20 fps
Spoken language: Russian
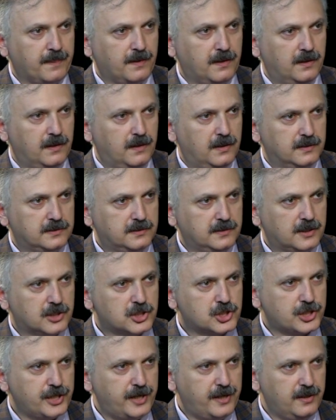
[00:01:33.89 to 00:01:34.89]

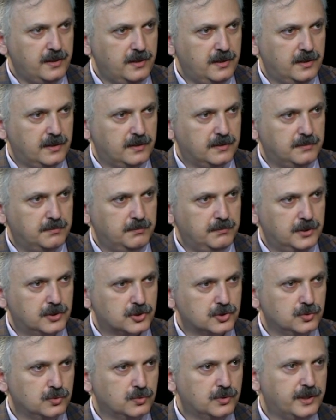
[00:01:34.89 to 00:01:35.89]
отношения
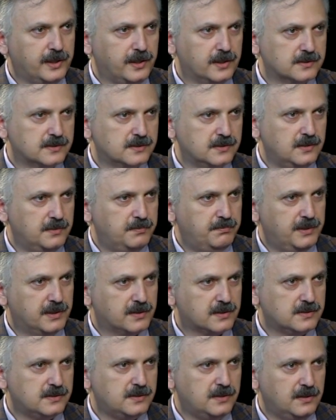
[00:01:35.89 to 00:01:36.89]
между Грецией и
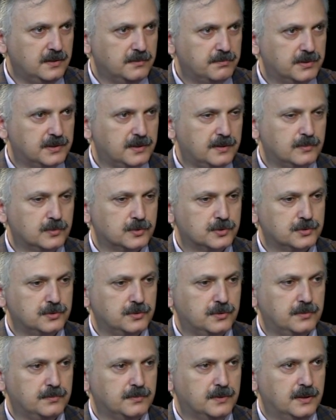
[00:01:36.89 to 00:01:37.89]
Персией, потому
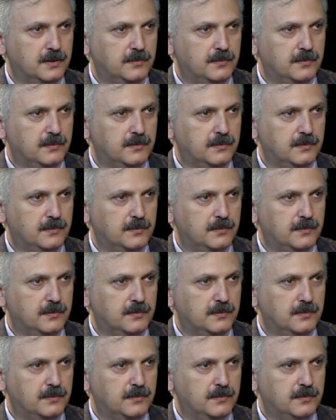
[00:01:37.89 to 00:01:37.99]
что